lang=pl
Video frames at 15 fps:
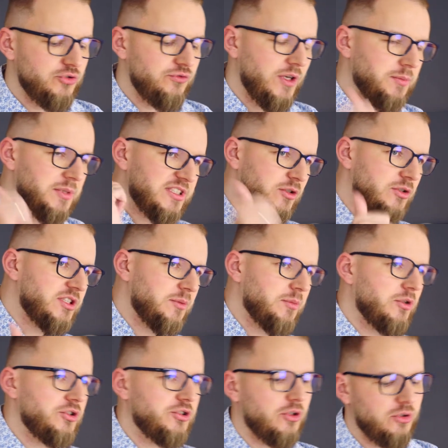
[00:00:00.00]
Już wiemy, co
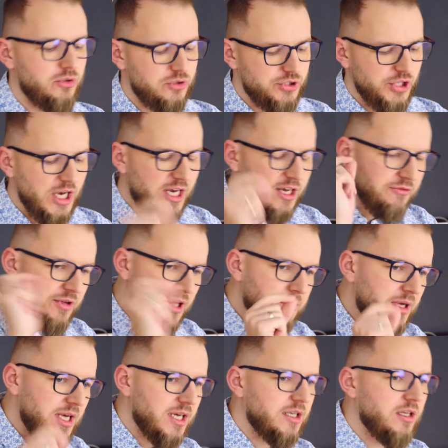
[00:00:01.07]
chcemy osiągnąć,
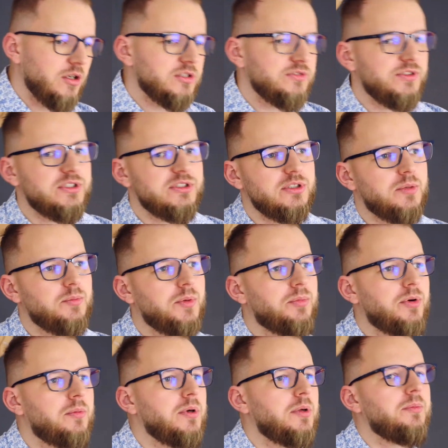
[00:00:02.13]
wiemy, jaki rozwiązujemy
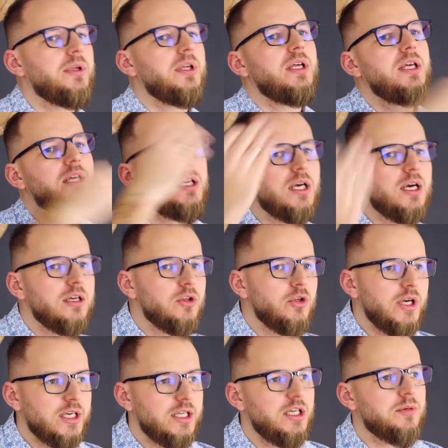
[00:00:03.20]
problem i
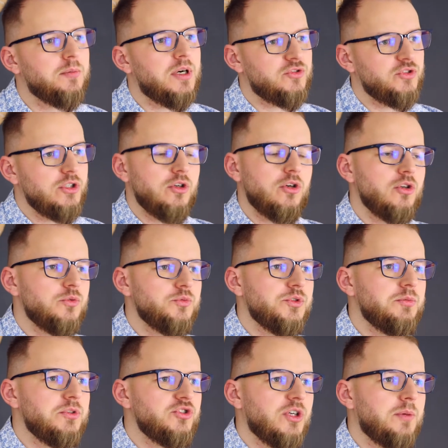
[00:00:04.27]
do jakich marzeń kogoś
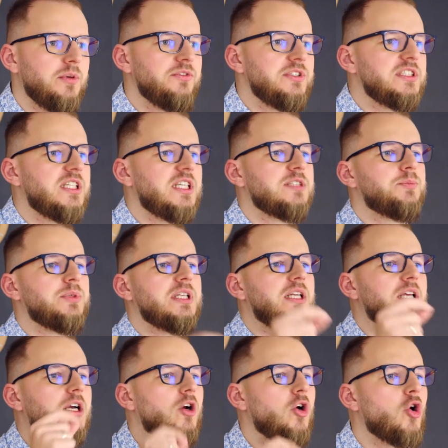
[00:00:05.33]
przybliżamy, więc teraz
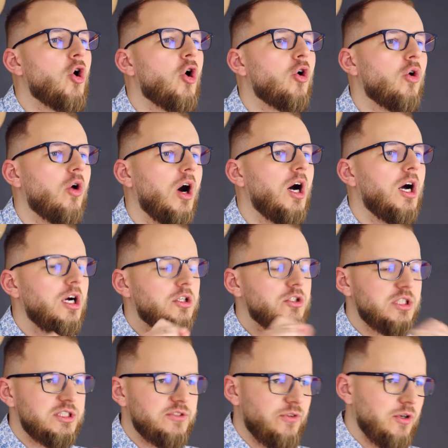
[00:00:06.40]
pytanie, kogo?
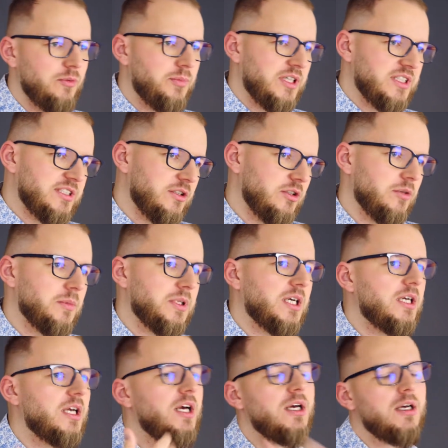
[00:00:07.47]
Kto jest twoją personą, tak?